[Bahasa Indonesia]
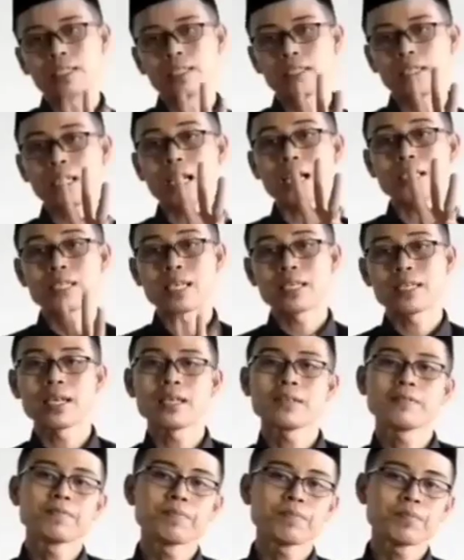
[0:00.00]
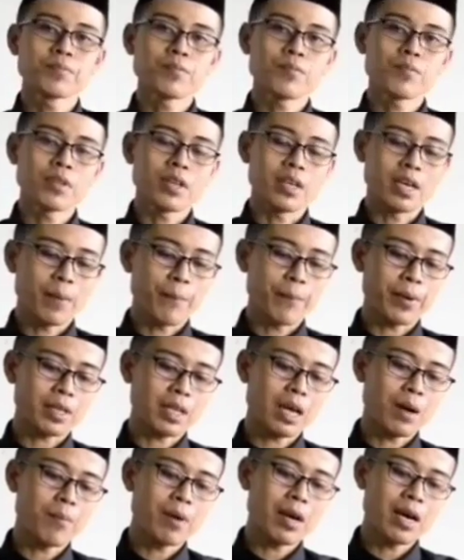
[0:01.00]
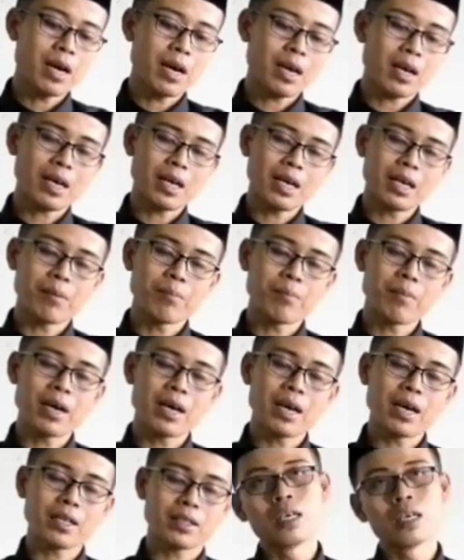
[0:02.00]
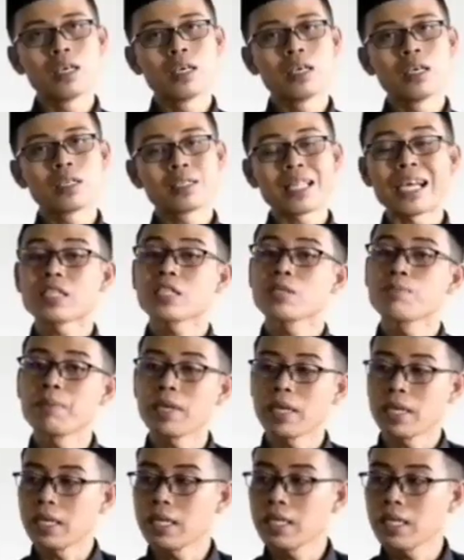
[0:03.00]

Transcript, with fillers: tiga saja. Yang pertama kalimat e, tasbih.